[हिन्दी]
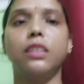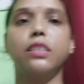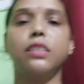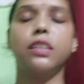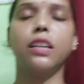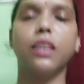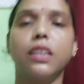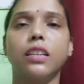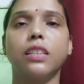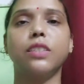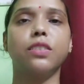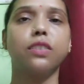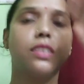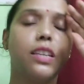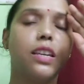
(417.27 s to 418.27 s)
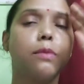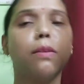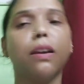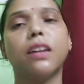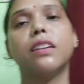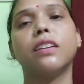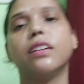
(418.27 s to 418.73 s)
जय हिंद जय
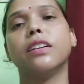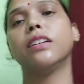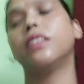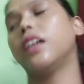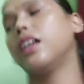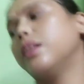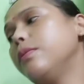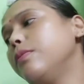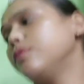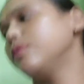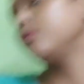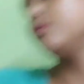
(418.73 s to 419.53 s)
भारत अरब